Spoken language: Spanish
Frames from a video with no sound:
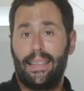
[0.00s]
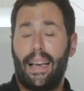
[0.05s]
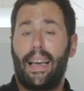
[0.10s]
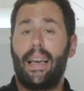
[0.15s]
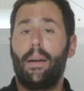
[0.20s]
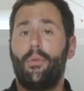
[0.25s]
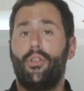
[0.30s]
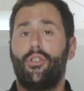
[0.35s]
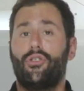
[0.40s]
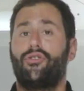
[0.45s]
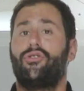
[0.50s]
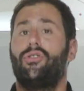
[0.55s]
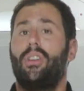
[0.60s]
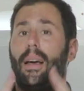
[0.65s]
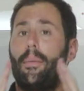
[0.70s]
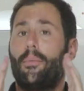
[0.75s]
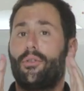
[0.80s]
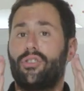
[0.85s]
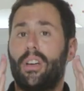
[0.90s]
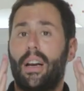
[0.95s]
seguimos.
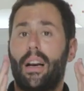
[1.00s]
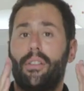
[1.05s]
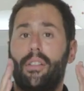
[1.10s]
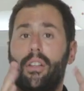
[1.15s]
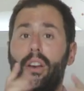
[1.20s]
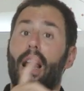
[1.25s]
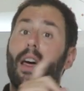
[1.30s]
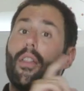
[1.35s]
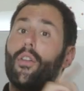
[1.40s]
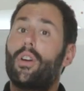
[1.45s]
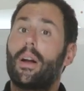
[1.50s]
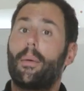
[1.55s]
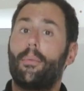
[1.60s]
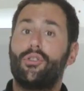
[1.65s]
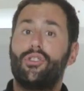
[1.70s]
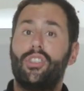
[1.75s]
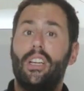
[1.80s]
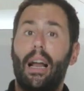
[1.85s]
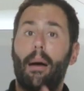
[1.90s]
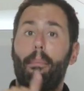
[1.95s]
Hemos seleccionado una
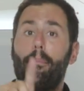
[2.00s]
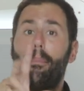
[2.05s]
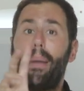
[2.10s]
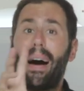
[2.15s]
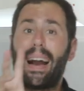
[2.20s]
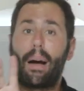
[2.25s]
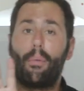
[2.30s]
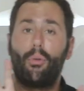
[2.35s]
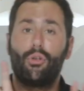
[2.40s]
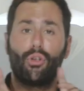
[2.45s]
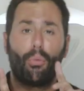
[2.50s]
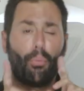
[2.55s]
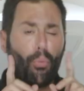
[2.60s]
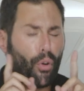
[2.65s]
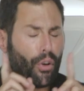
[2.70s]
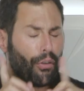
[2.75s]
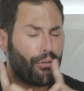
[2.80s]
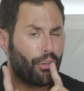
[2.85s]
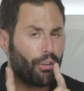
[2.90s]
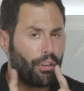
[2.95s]
mochila para moto
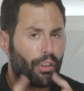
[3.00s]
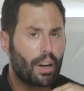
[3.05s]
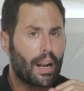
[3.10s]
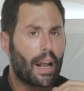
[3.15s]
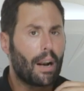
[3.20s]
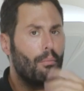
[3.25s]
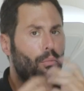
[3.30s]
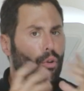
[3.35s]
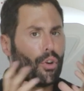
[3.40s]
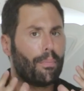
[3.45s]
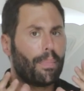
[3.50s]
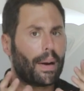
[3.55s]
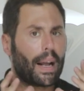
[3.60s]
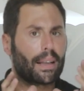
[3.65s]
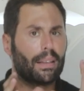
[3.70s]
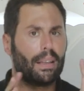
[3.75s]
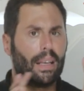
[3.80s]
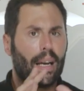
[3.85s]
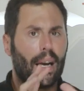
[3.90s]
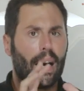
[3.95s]
muy funcional, muy
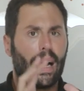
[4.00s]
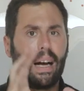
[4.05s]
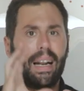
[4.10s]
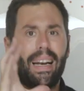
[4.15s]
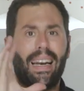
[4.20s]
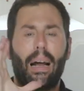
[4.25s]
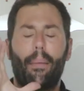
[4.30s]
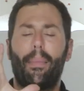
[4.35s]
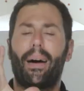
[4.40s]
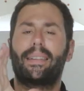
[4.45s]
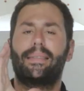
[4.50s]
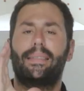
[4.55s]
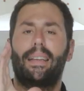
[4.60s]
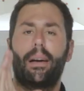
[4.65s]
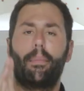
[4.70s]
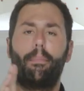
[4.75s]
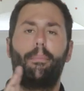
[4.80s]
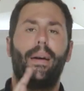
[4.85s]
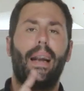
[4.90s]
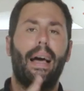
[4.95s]
práctica, la
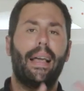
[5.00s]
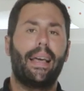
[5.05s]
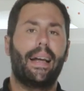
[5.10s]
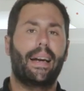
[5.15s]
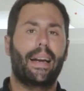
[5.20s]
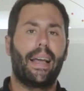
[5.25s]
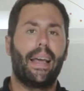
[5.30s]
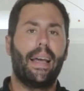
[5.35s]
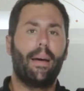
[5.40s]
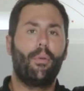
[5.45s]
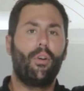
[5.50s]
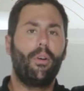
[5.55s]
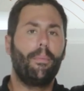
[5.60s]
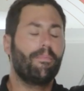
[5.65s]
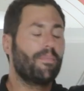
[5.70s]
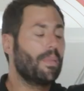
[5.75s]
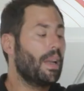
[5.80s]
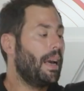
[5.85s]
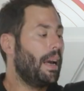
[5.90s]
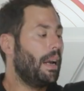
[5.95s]
Baxter Player
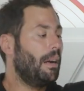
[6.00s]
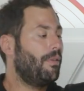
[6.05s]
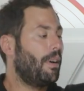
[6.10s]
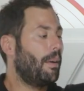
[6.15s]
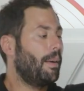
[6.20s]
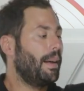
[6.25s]
Evo. El